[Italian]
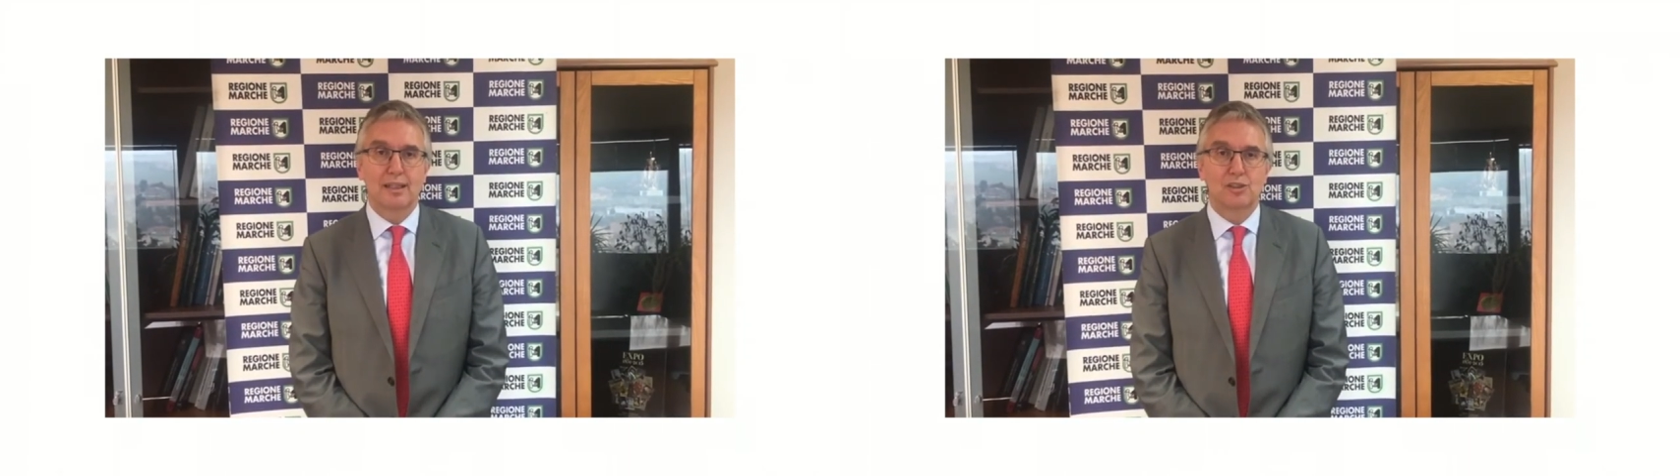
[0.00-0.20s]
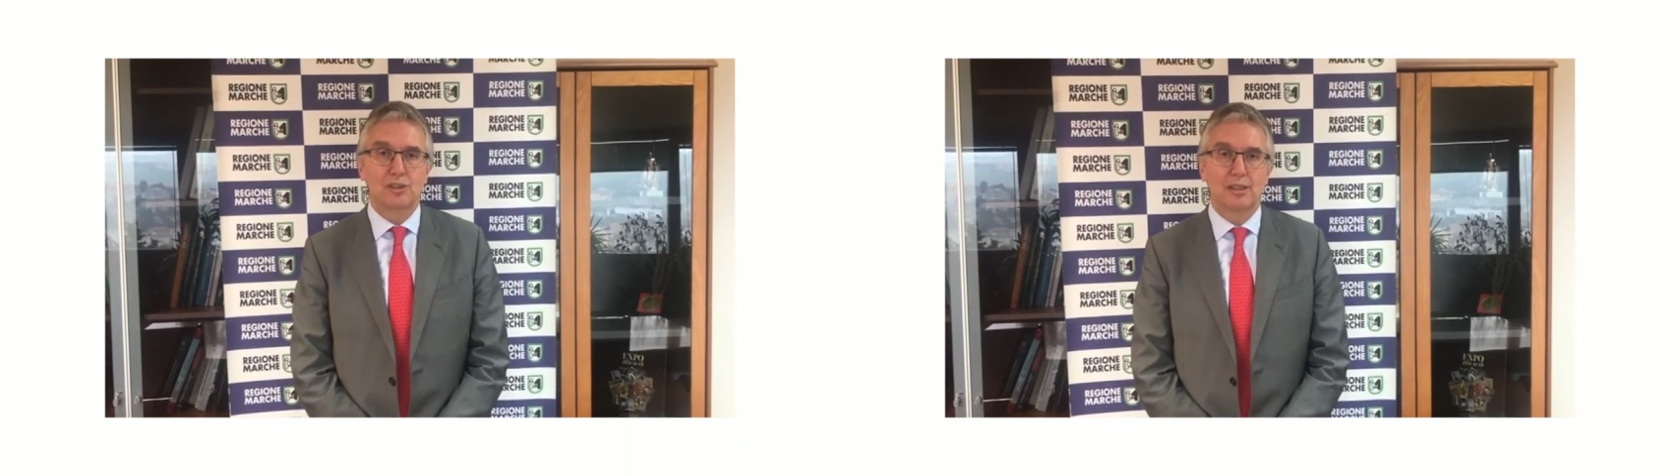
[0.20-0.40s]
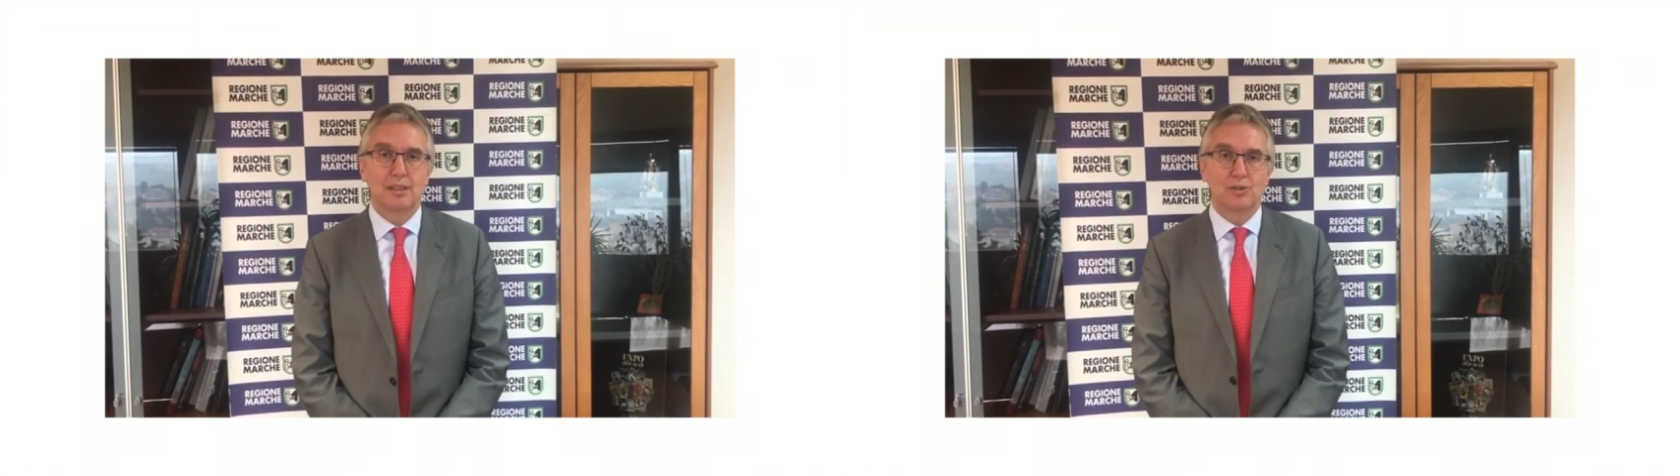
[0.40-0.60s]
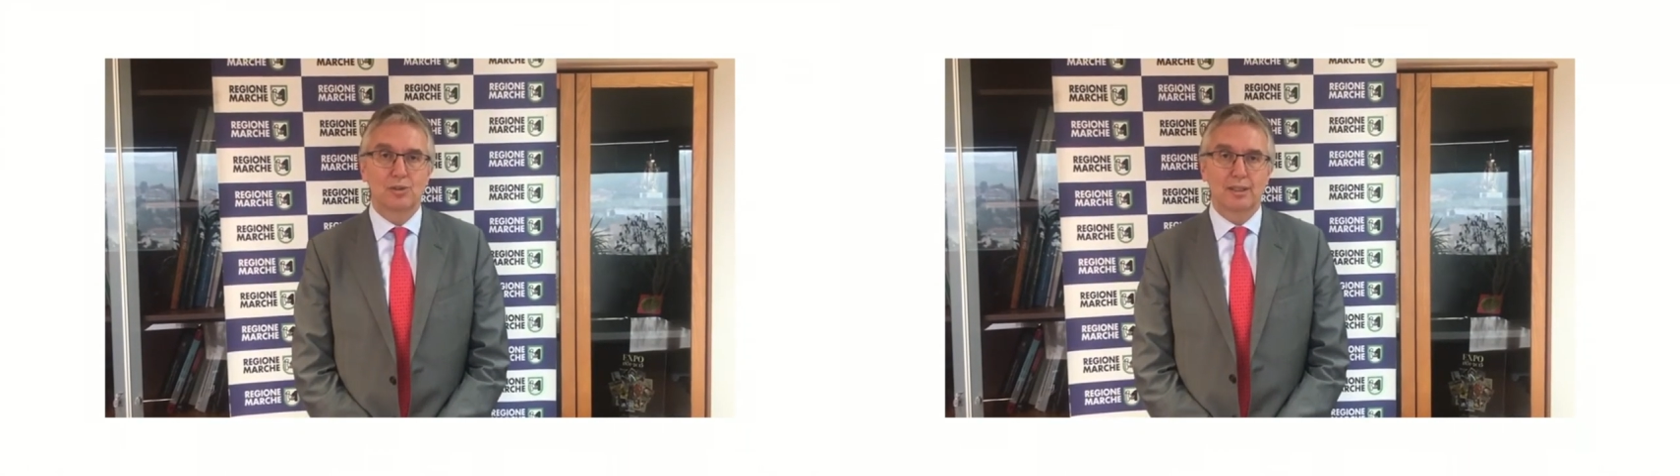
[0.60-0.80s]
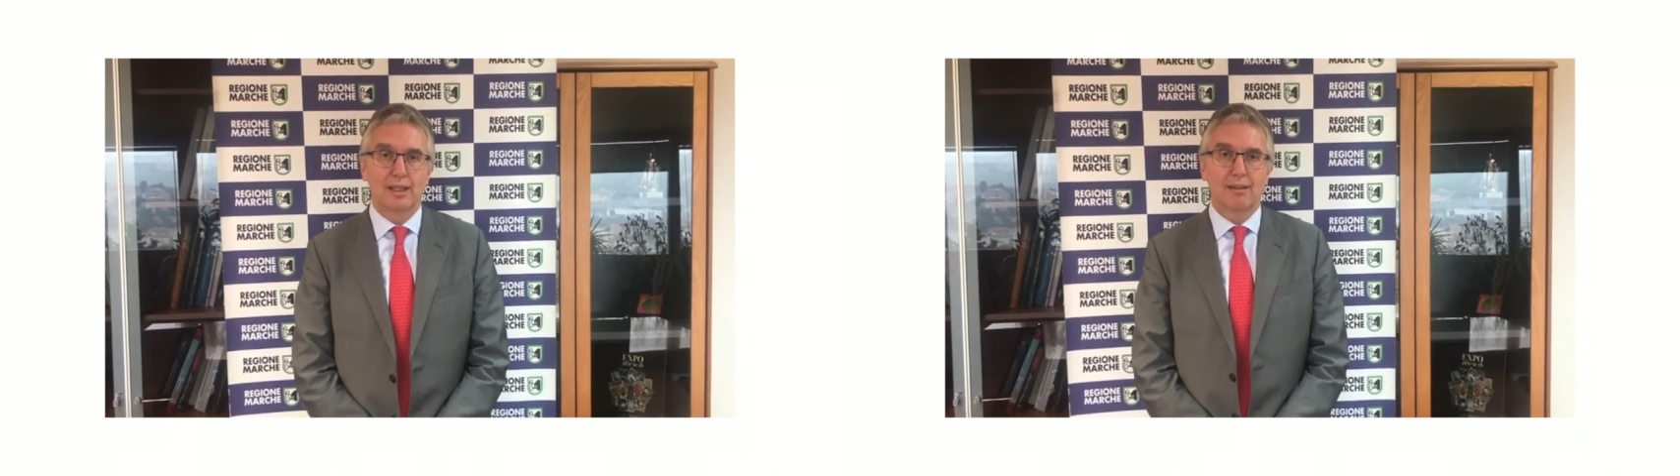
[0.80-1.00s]
che il cittadino
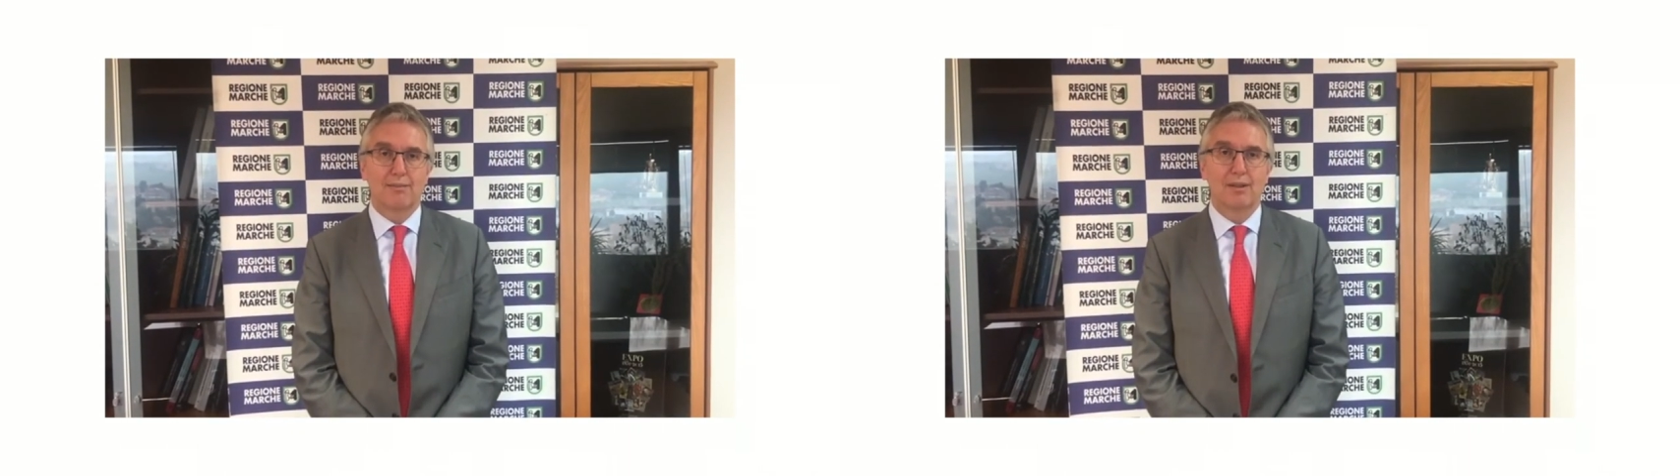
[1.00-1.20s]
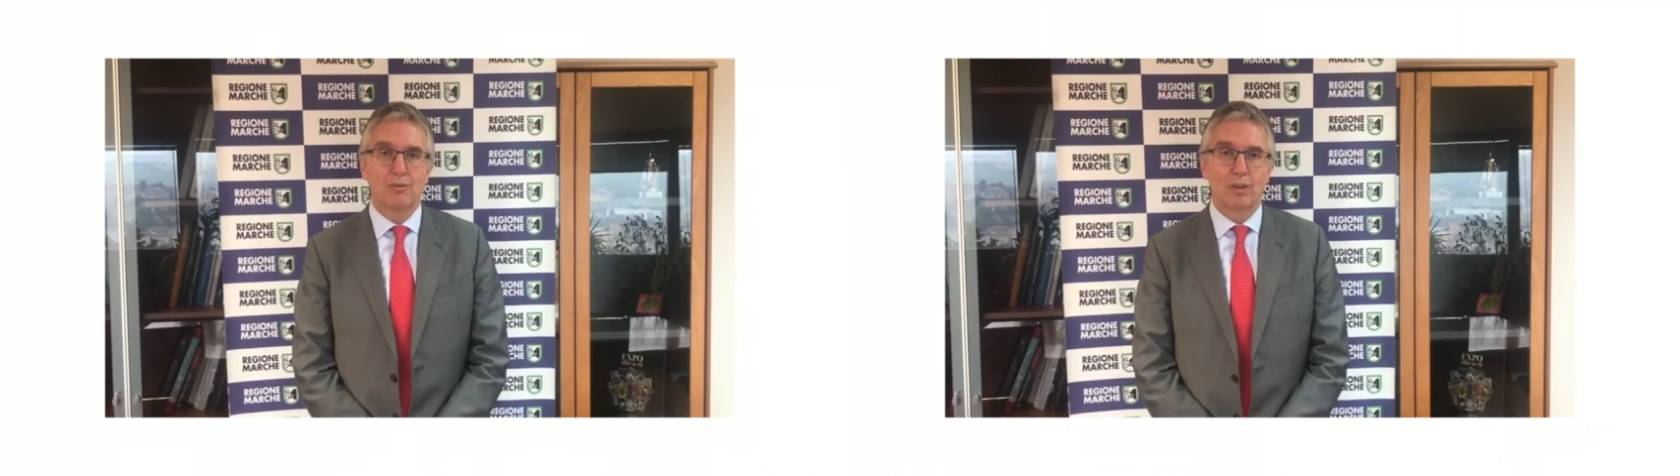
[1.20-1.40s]
cercava.